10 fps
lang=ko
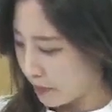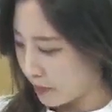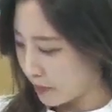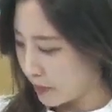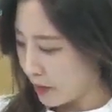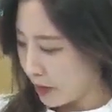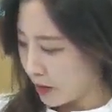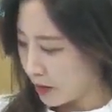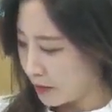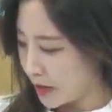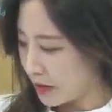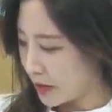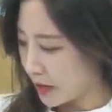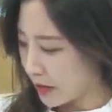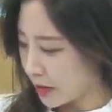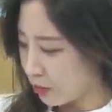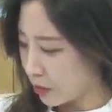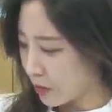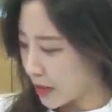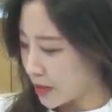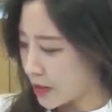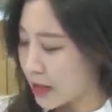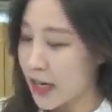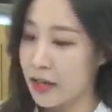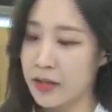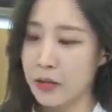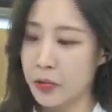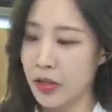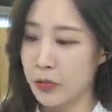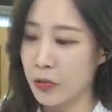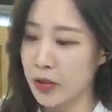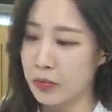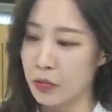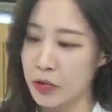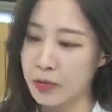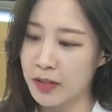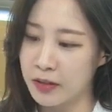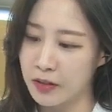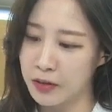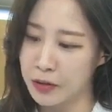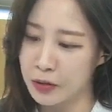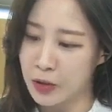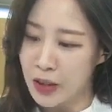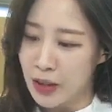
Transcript: 음, 금리 인상이 부동산 시장에 악재로 작용하는 모습인데요.